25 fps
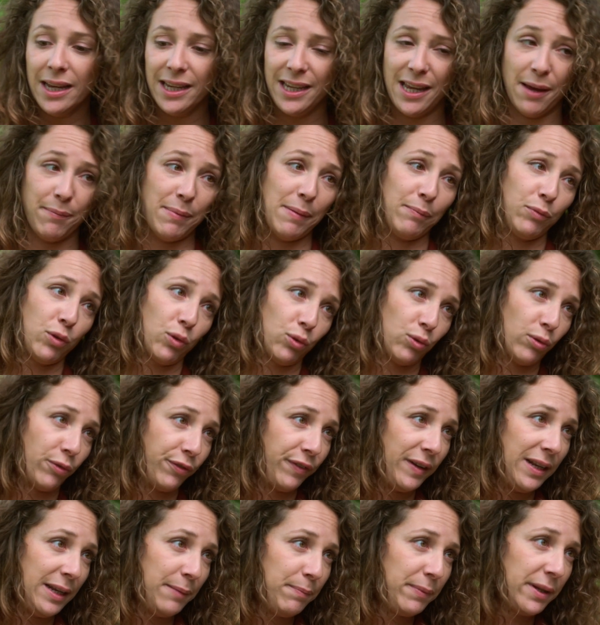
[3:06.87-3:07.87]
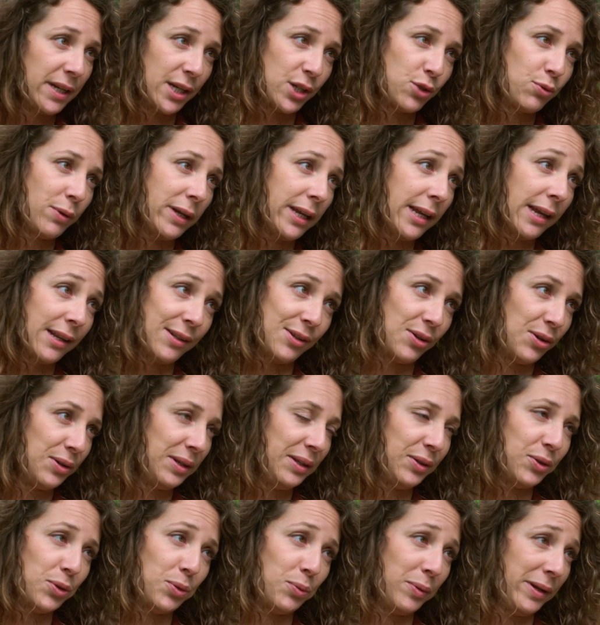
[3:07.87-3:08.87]
Il y a même tonton Philippe qui a joué Candle
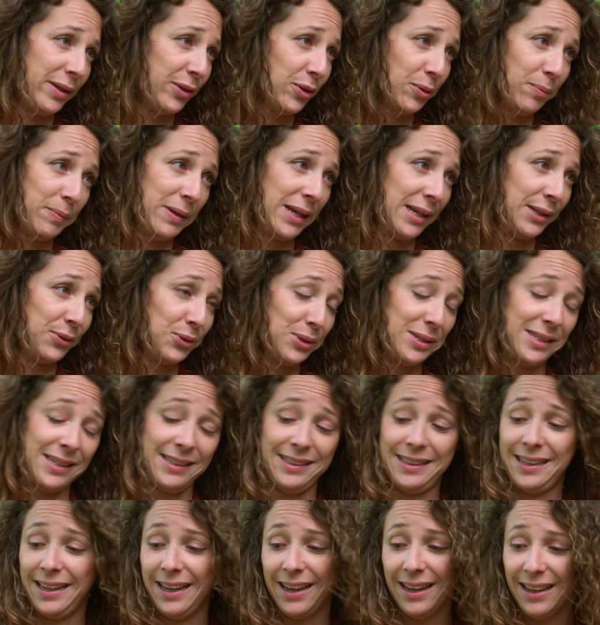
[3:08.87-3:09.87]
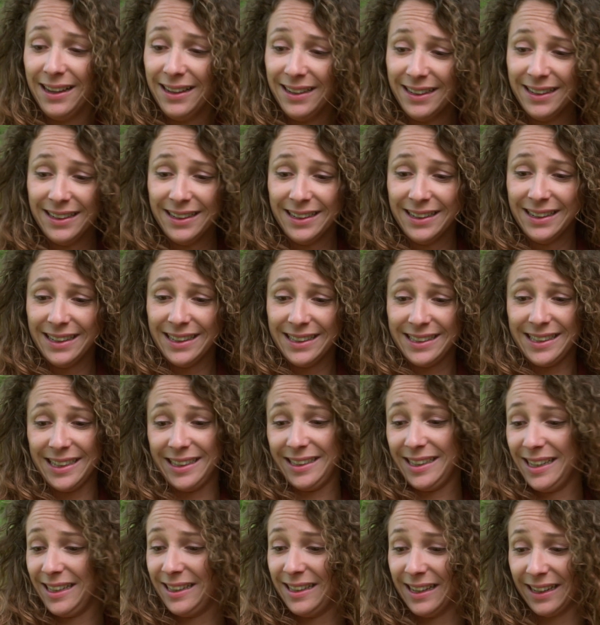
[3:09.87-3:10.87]
in the Wind au piano, c'était...
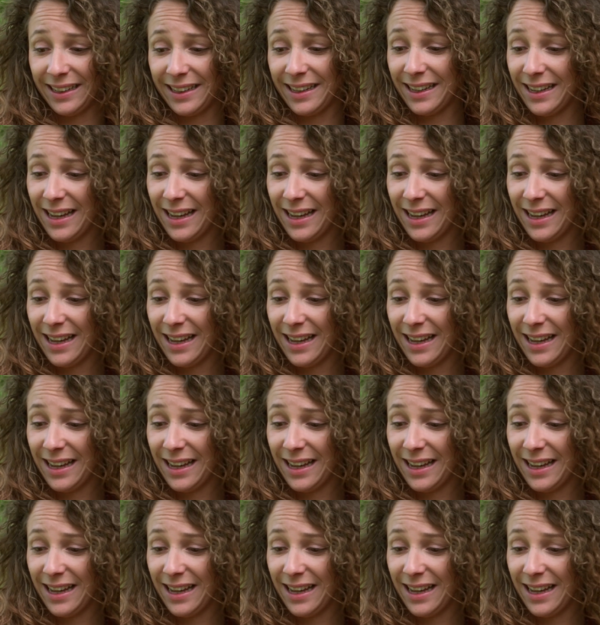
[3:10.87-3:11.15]
C'était dingue.